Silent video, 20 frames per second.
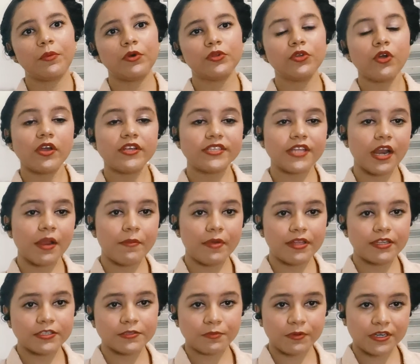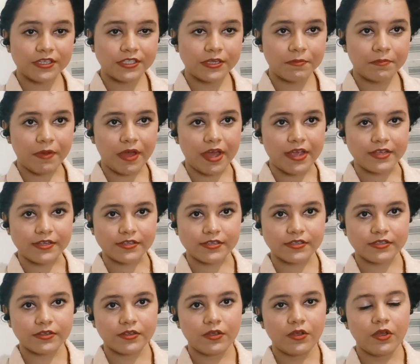por dois elementos
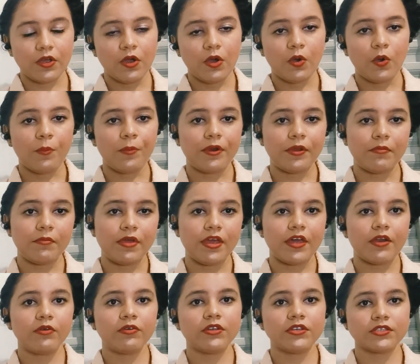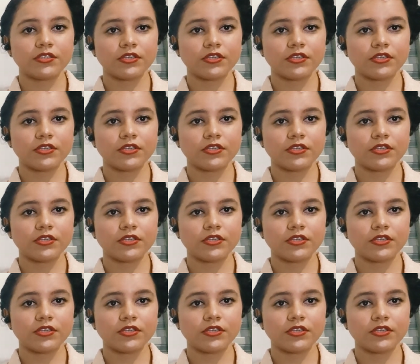principais. O primeiro que